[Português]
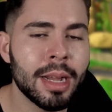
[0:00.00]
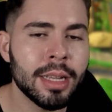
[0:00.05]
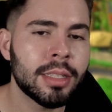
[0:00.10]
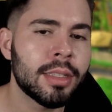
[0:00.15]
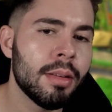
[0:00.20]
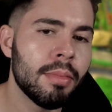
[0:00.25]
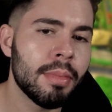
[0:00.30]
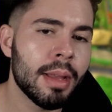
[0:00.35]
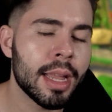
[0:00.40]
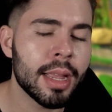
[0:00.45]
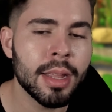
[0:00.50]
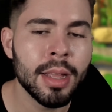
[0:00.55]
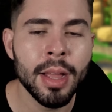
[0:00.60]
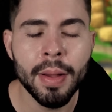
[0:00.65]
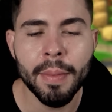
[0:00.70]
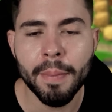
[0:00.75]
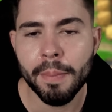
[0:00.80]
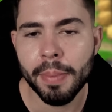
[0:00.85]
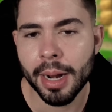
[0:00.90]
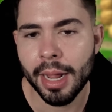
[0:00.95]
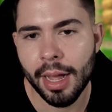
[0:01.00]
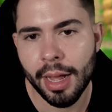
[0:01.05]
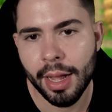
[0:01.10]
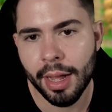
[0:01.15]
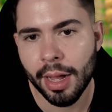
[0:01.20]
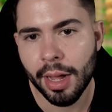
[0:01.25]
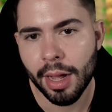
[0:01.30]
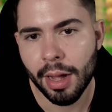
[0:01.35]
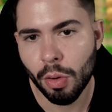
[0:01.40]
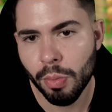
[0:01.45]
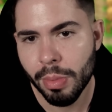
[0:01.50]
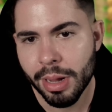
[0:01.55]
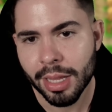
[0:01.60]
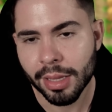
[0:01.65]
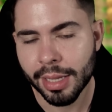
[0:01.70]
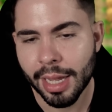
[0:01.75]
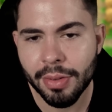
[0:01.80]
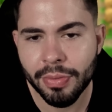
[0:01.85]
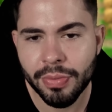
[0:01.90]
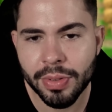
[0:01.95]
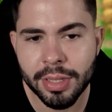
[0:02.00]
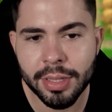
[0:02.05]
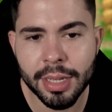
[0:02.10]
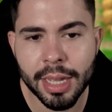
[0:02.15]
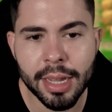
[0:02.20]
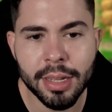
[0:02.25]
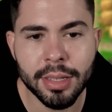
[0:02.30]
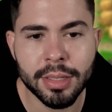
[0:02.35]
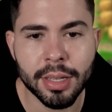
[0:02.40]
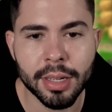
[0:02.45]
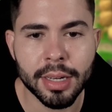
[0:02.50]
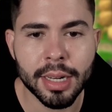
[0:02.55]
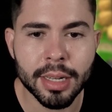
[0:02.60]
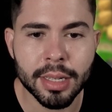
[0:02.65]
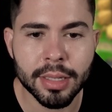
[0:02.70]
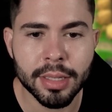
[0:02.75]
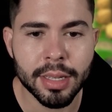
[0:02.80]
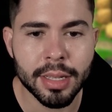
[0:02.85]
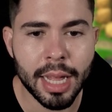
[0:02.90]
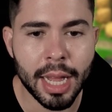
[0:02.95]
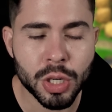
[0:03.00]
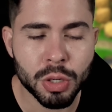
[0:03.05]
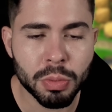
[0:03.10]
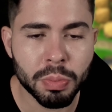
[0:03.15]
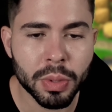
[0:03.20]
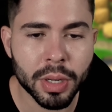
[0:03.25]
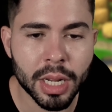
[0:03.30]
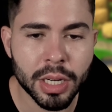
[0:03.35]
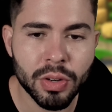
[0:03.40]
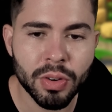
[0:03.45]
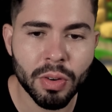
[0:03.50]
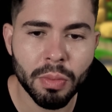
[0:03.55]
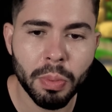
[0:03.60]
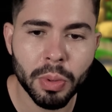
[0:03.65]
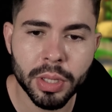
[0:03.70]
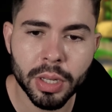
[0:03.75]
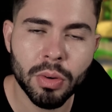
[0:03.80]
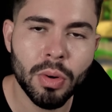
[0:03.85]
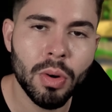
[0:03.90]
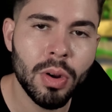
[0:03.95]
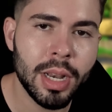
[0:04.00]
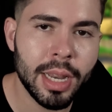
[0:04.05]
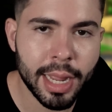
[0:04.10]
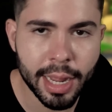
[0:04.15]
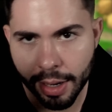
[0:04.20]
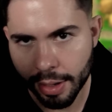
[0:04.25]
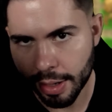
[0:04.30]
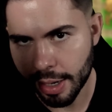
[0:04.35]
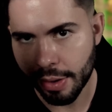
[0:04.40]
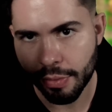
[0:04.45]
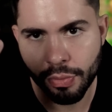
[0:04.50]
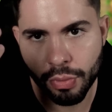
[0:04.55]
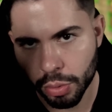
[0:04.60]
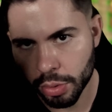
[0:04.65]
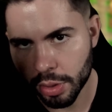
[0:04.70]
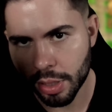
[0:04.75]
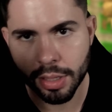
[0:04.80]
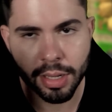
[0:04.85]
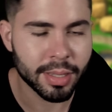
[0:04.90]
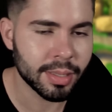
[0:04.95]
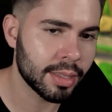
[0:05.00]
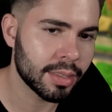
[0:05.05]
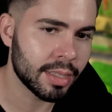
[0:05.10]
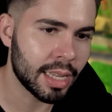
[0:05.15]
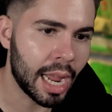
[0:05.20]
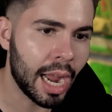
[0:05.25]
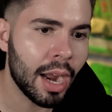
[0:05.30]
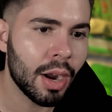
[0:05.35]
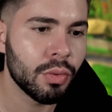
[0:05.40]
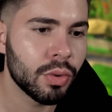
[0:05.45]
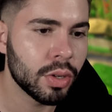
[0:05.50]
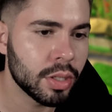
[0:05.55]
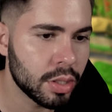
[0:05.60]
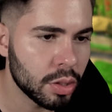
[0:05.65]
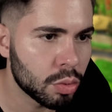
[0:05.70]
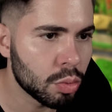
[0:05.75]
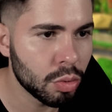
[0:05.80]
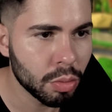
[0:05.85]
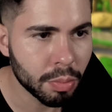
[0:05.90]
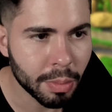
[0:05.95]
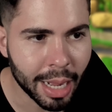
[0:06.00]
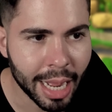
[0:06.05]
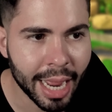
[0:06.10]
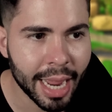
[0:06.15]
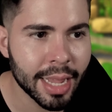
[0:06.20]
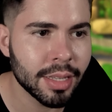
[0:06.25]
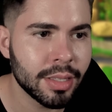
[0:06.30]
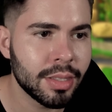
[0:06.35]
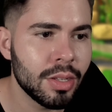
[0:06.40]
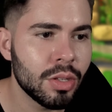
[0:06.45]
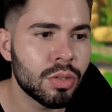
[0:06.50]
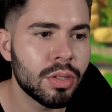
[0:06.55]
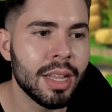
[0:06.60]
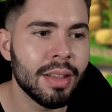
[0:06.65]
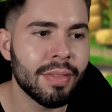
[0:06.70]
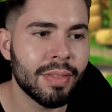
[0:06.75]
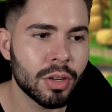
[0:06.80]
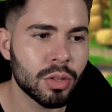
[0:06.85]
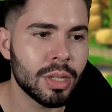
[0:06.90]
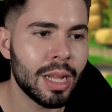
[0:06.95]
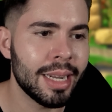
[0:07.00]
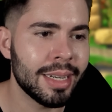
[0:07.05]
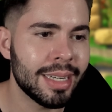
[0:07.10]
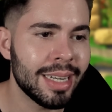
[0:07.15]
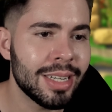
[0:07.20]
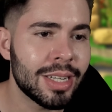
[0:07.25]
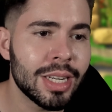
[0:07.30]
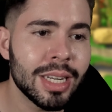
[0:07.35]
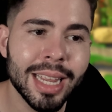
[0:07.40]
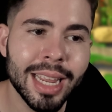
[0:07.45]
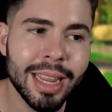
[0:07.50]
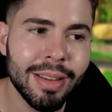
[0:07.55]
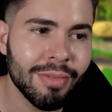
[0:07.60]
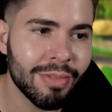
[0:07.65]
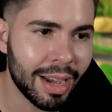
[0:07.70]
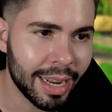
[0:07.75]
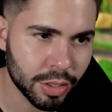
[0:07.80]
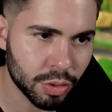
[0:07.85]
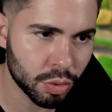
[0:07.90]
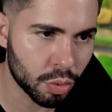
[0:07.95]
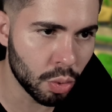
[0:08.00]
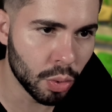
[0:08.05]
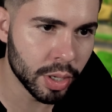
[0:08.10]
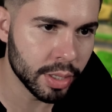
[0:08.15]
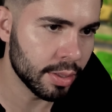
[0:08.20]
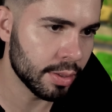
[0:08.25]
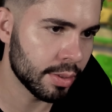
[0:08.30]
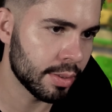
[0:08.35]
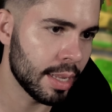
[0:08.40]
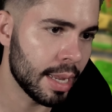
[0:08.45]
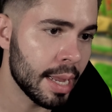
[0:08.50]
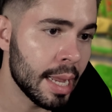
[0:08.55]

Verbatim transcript: mas também para aumentar a eficiência né, da cidade, porque a gente vai poder colher né, fruta dessas árvores e tudo mais, e isso daí vai ajudar a gente em várias coisas,